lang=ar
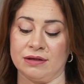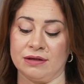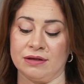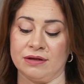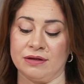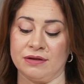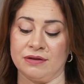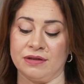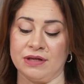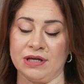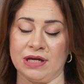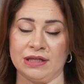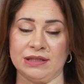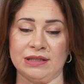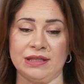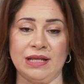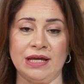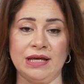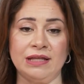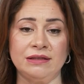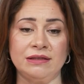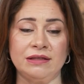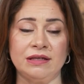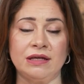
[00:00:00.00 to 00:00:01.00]
ذا
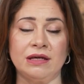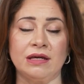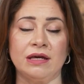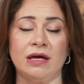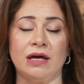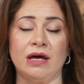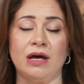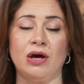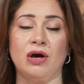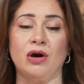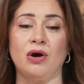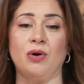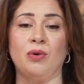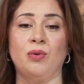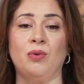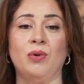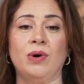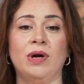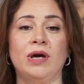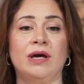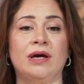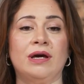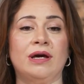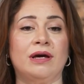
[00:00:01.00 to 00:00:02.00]
اتلانتيك
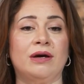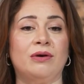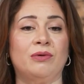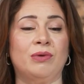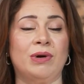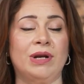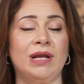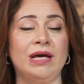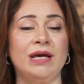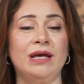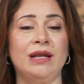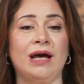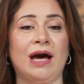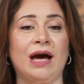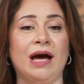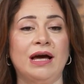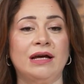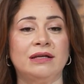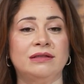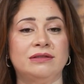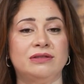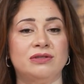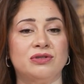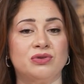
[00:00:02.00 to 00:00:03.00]
وولي
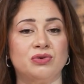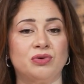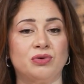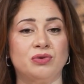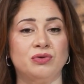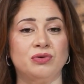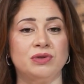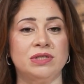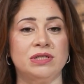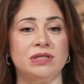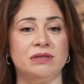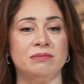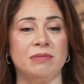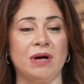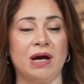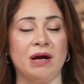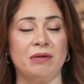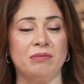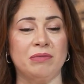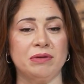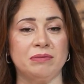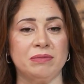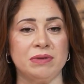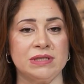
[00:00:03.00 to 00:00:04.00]
العهد السعودي
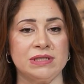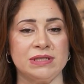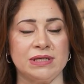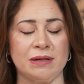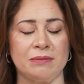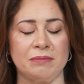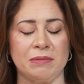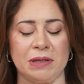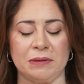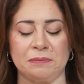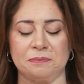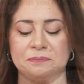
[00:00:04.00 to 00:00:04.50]
محمد بن سلمان.